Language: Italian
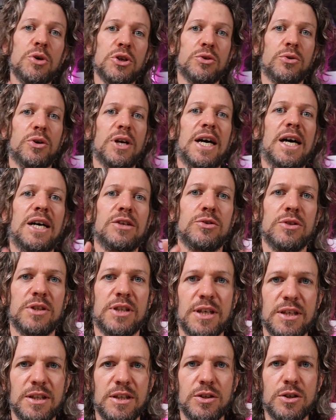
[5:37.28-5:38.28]
questo caso il
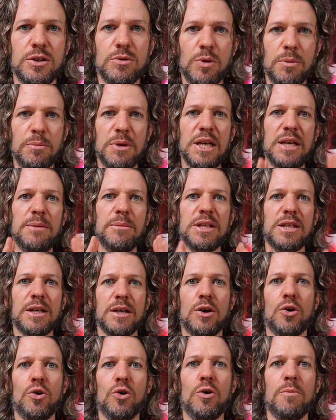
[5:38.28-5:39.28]
35 mm
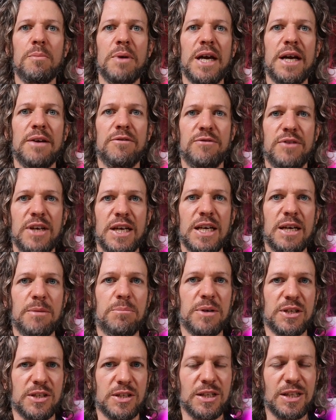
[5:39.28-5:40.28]
come viene
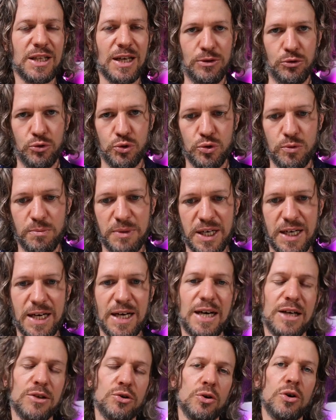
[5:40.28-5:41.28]
presentato sul
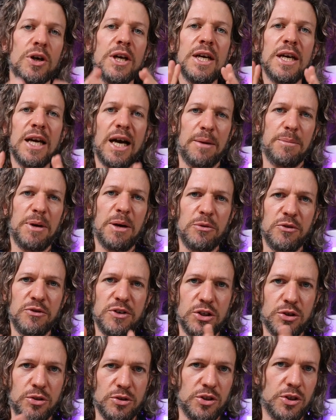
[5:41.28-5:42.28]
mercato. Abbiamo
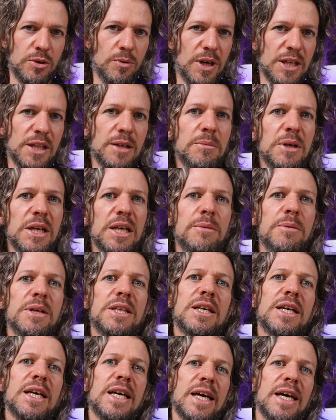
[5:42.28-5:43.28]
visto il 50 mm
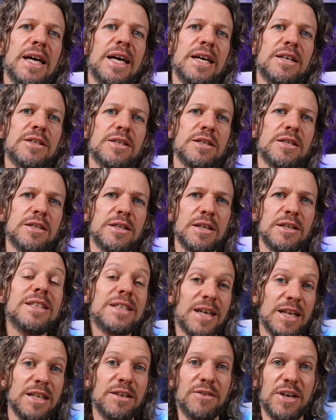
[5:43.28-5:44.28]
che esiste in
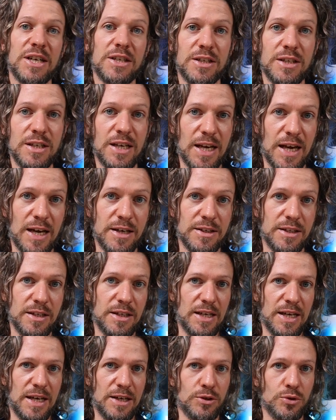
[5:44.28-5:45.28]
tre diversi innesti,
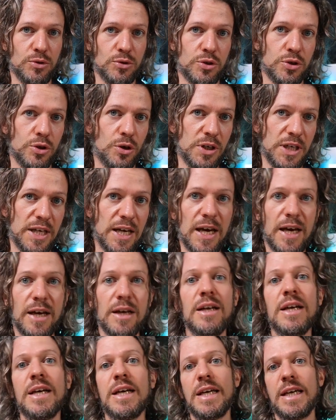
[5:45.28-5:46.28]
innesto Sony
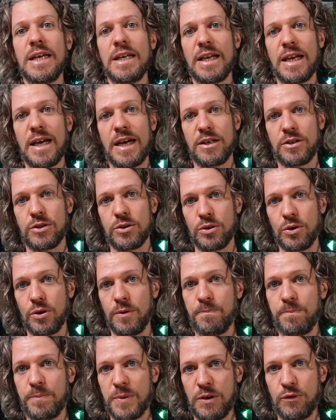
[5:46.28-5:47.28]
E,
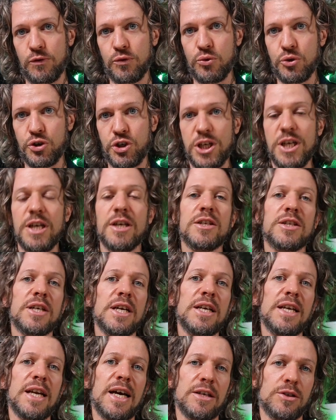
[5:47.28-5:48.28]
innesto Fuji X e
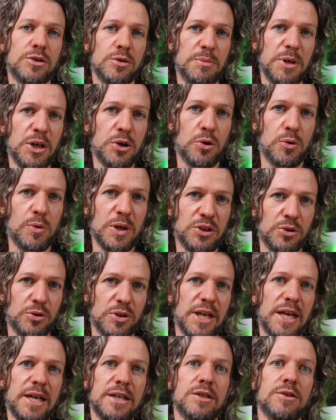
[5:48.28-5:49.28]
innesto micro 4
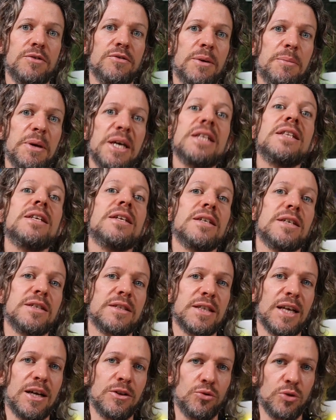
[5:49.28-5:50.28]
terzi. Ovviamente
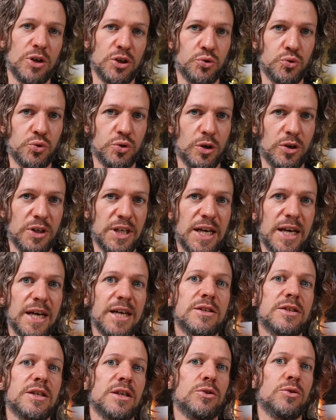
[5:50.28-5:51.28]
innestandola su Sony E,
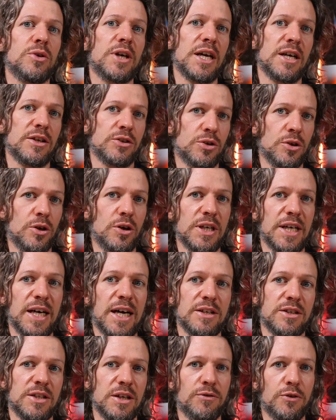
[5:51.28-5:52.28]
essendo che la Sony
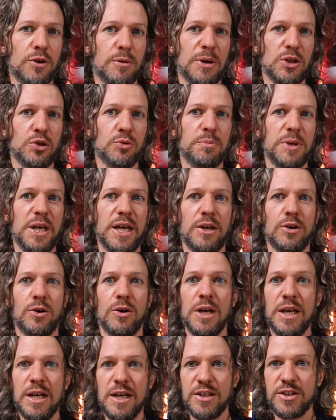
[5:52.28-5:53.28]
ha sia formato pieno
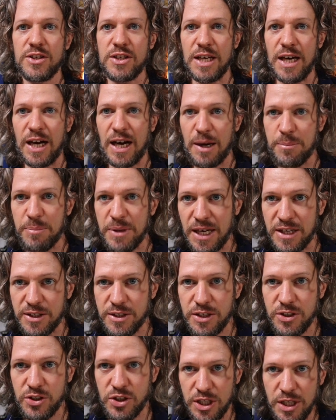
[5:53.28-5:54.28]
sia
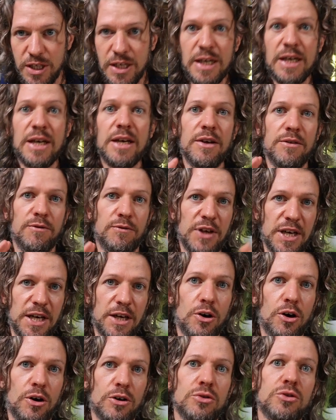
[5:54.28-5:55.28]
APS-C, vi
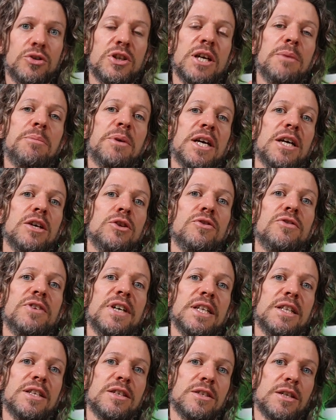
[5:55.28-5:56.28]
ricordo sempre che
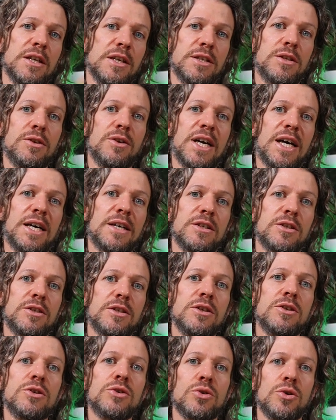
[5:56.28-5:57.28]
dovete selezionare il
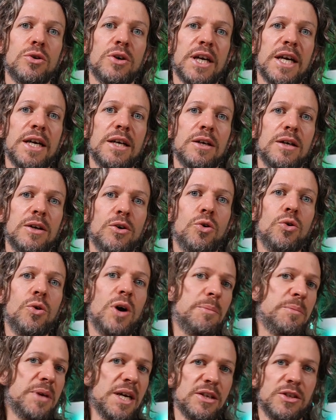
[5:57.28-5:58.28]
sensore o
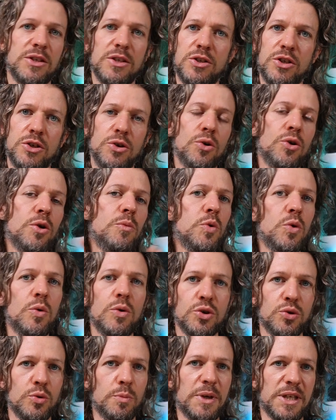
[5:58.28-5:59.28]
APS-C o
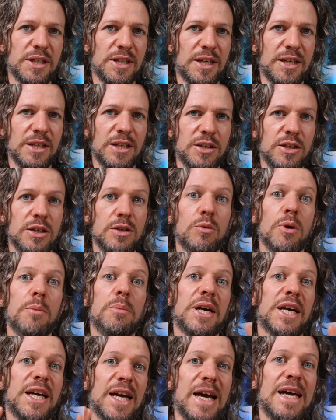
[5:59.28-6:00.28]
comunque Super 35
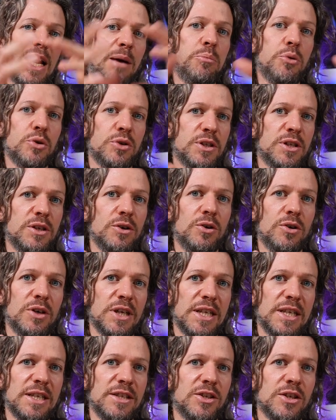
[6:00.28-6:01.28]
perché la
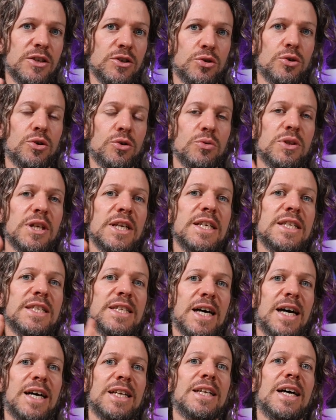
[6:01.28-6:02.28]
porzione del sensore
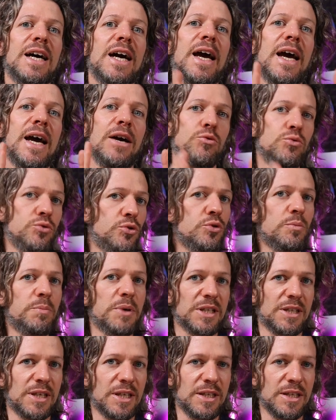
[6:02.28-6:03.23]
utilizzata è un Super